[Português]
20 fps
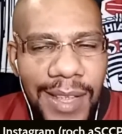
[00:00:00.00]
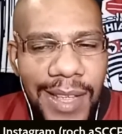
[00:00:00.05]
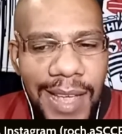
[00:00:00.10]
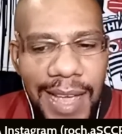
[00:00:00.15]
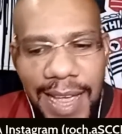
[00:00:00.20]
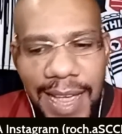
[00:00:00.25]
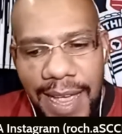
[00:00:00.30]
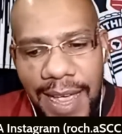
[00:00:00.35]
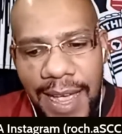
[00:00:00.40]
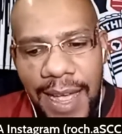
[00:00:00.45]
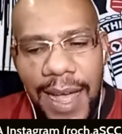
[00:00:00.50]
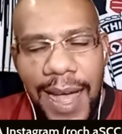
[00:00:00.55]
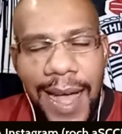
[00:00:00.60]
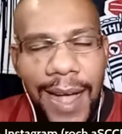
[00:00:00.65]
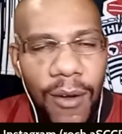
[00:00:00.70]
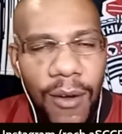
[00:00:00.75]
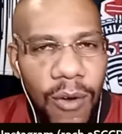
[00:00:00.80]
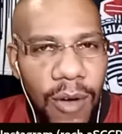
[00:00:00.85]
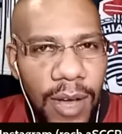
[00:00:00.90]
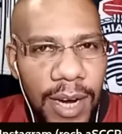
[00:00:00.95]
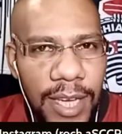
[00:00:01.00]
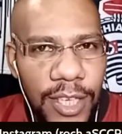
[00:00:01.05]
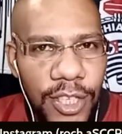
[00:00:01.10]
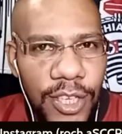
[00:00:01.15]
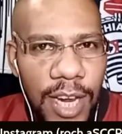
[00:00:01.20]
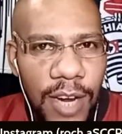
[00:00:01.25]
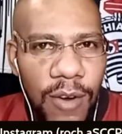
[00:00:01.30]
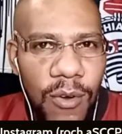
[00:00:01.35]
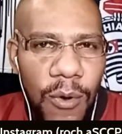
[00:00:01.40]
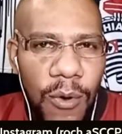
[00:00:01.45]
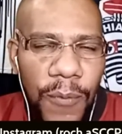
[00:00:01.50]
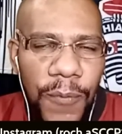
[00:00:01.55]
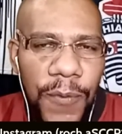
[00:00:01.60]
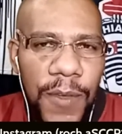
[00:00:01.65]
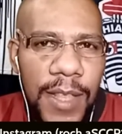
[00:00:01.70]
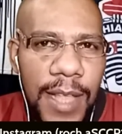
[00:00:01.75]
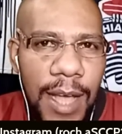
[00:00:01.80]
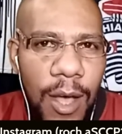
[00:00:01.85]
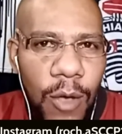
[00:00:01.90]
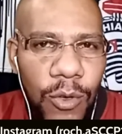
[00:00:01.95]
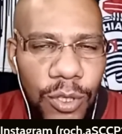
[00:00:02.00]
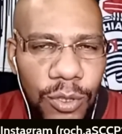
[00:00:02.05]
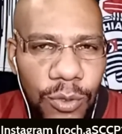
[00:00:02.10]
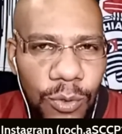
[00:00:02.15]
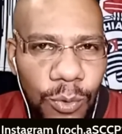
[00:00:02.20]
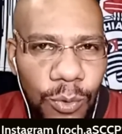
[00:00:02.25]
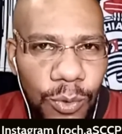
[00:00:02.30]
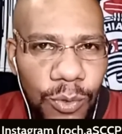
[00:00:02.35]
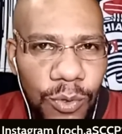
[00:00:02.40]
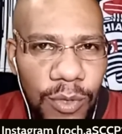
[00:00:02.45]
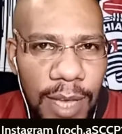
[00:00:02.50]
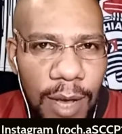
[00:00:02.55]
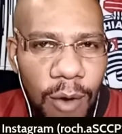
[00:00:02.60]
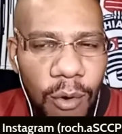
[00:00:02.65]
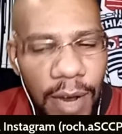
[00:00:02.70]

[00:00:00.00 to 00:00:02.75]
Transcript: é, agora chegou o final de tudo, né?